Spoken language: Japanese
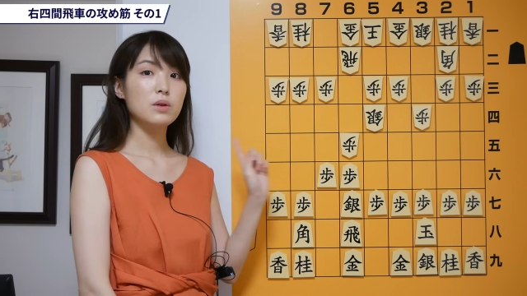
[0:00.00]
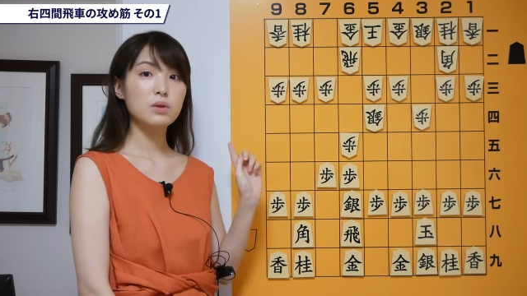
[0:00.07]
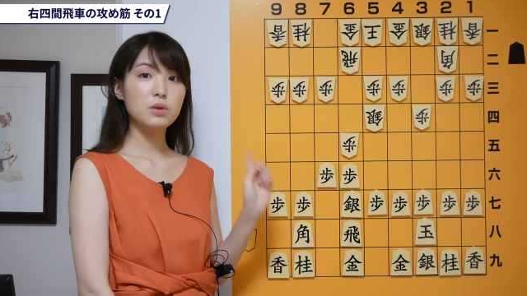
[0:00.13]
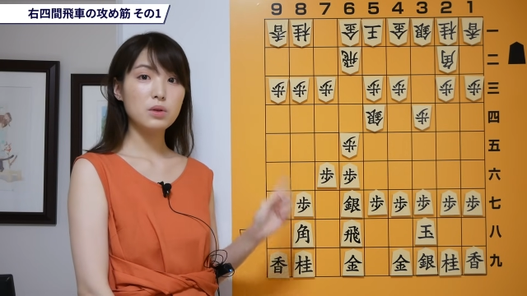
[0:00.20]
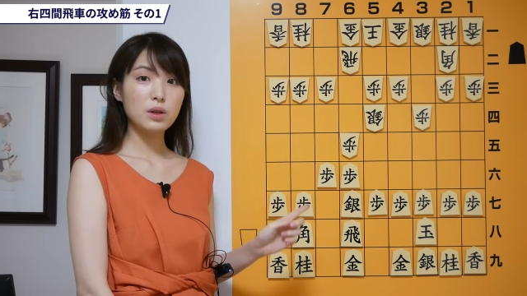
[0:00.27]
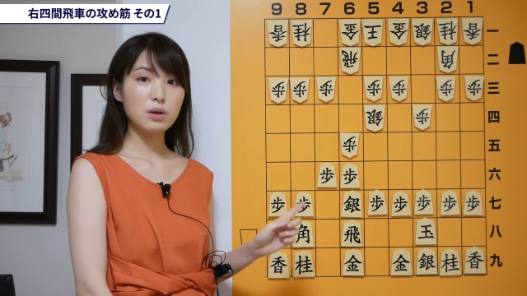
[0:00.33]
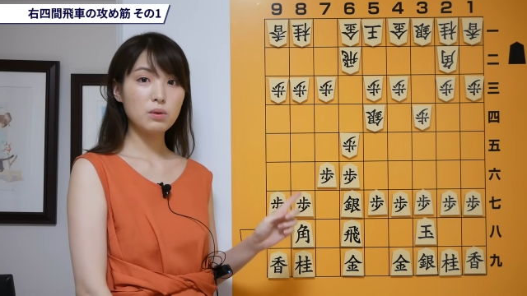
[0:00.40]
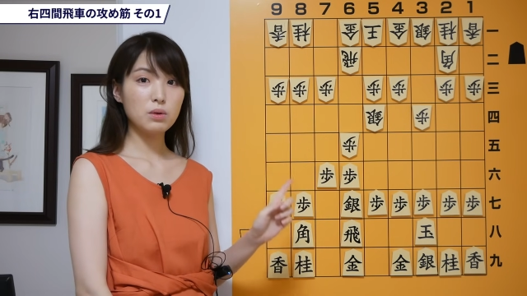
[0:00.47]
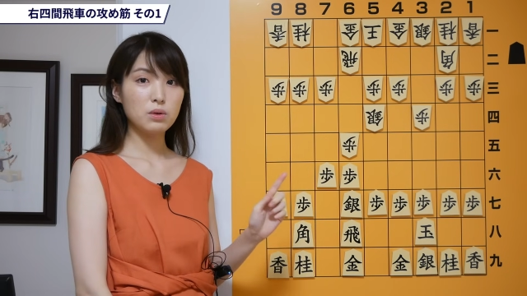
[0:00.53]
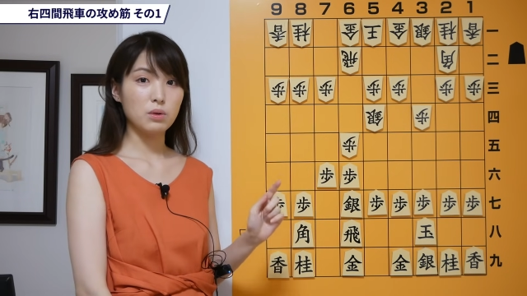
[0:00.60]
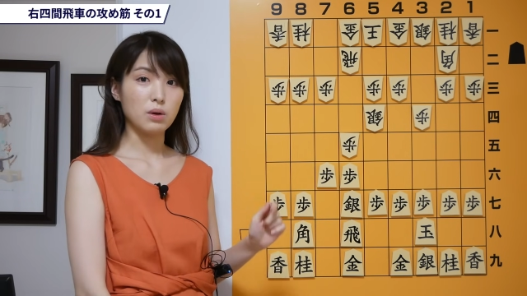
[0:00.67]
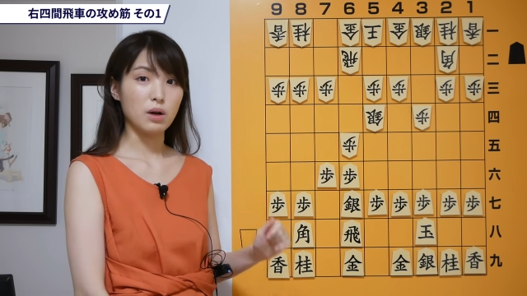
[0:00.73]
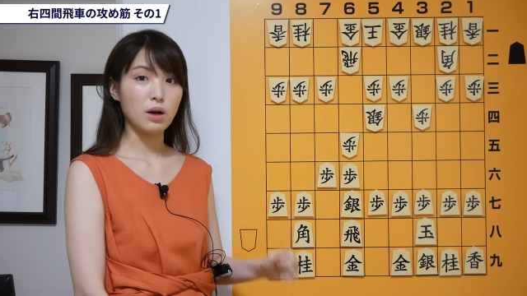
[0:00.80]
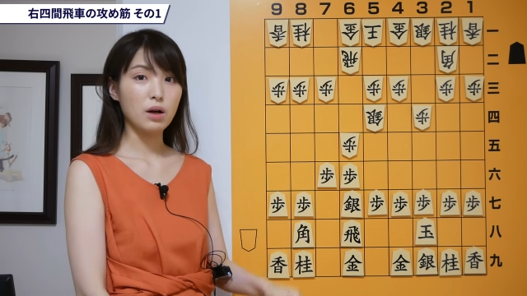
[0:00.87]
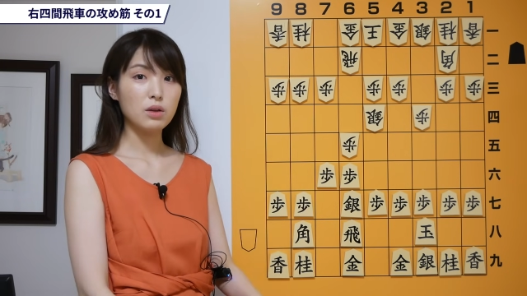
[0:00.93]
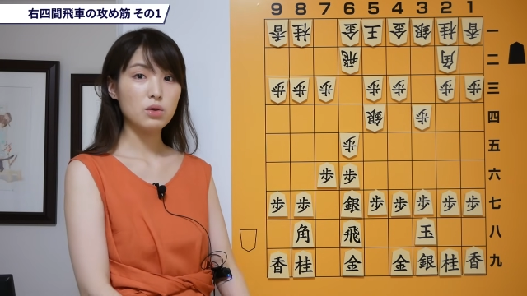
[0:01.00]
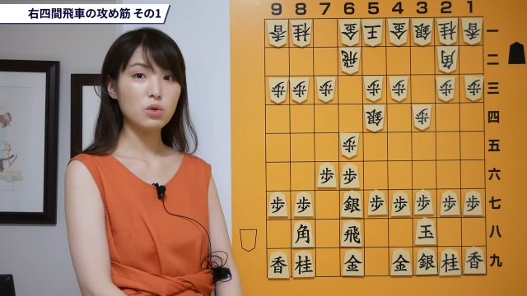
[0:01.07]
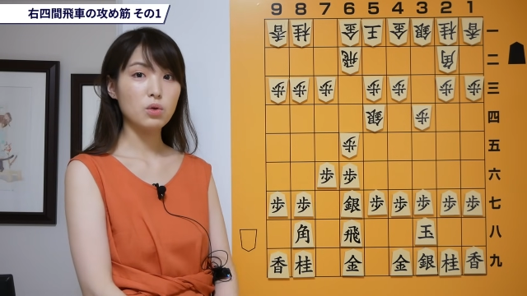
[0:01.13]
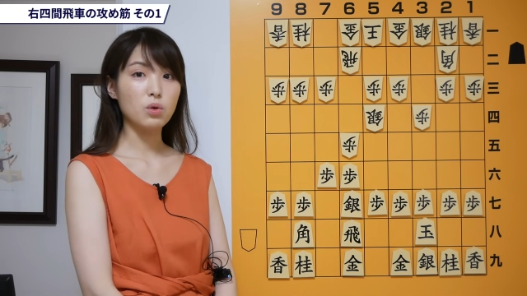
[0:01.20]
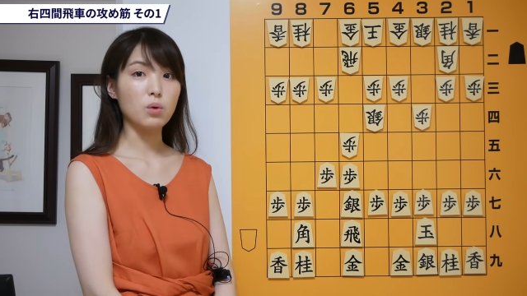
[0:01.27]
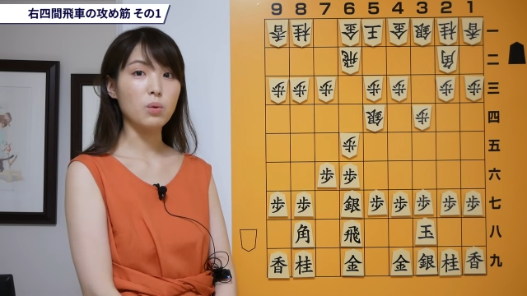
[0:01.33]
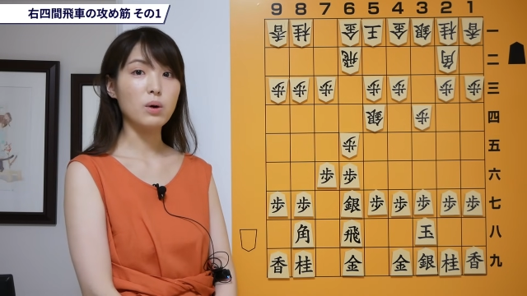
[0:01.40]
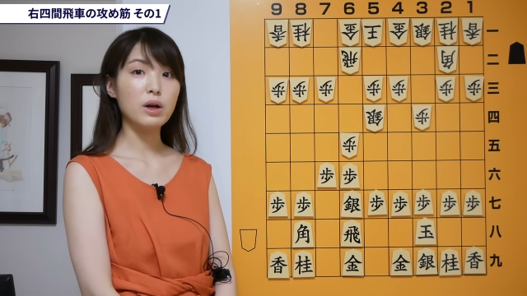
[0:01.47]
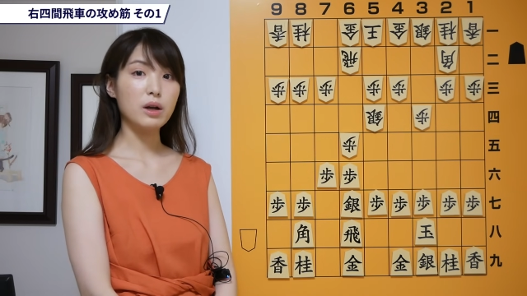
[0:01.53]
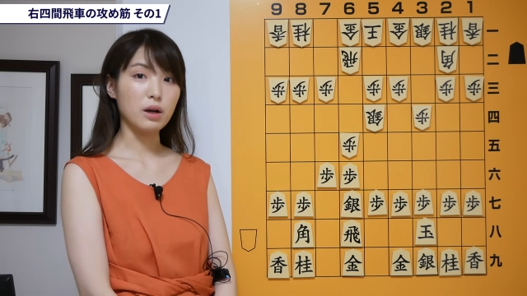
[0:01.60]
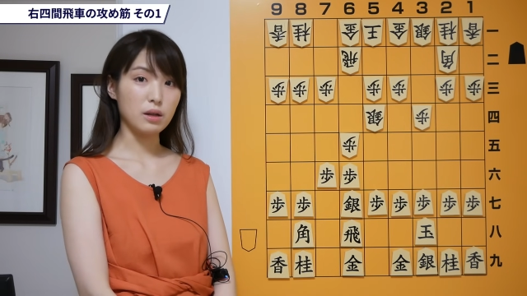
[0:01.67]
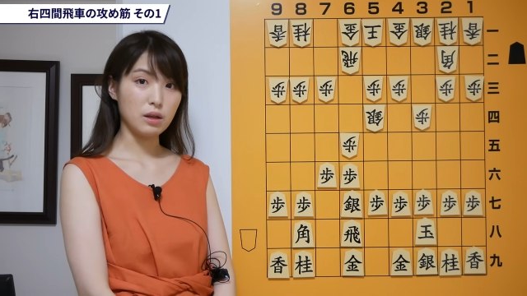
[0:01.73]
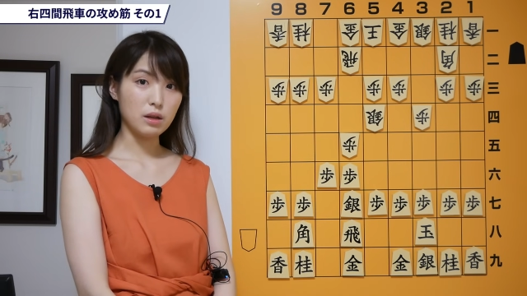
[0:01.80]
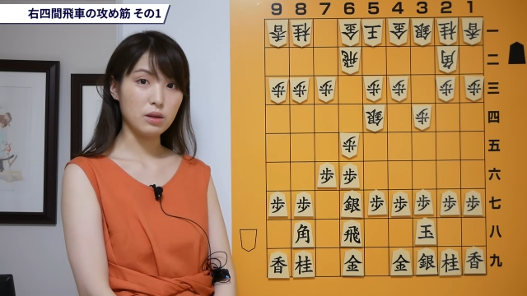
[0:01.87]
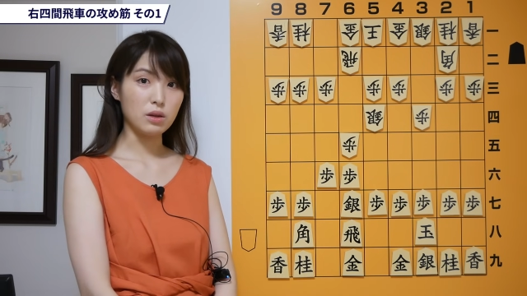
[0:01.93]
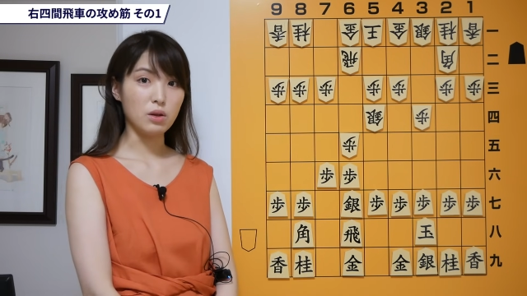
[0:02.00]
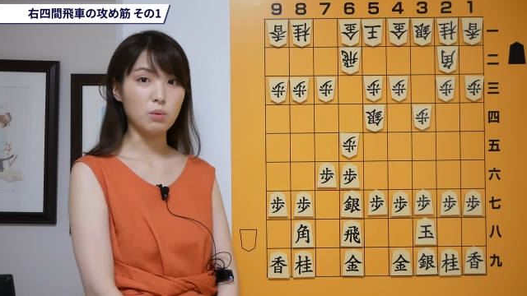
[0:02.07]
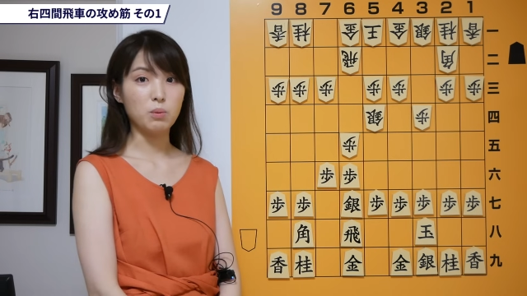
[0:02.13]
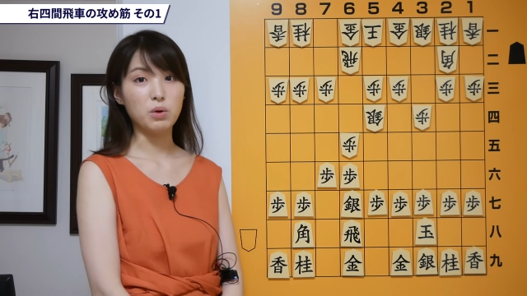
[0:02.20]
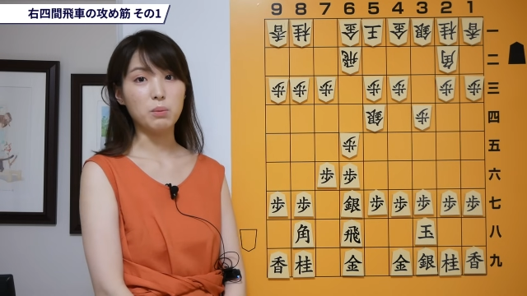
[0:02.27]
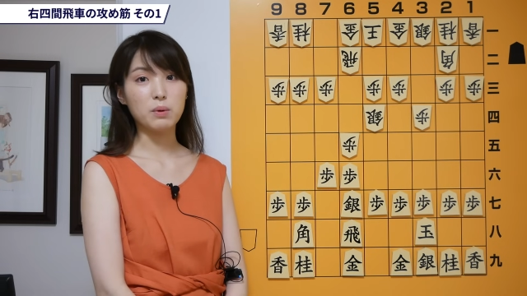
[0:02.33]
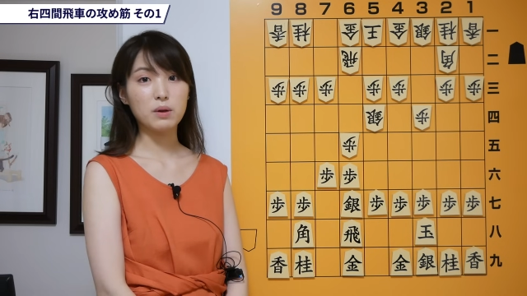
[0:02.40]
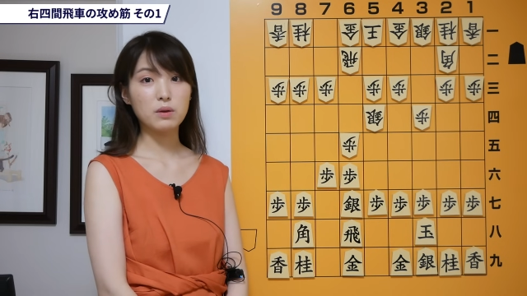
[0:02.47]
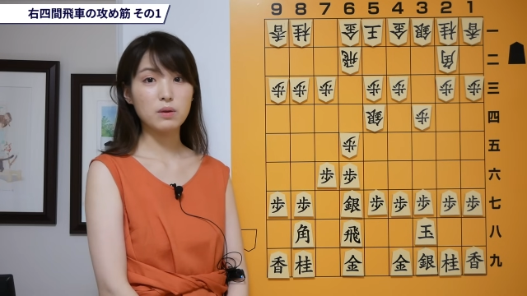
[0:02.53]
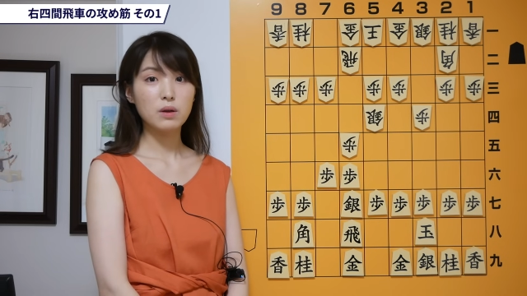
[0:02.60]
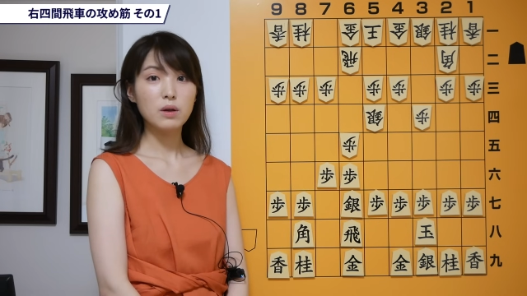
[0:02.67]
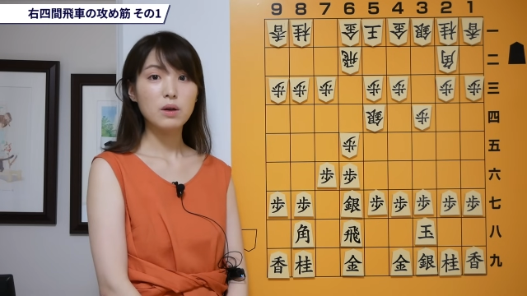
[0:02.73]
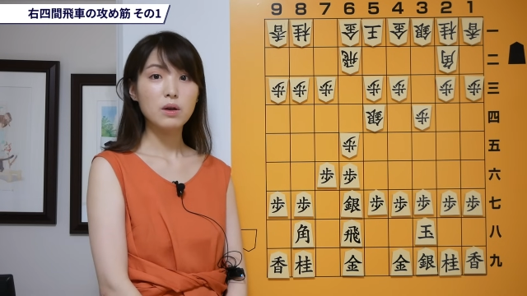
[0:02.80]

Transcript: 突いてくるのがちょっと怖いかなって思います。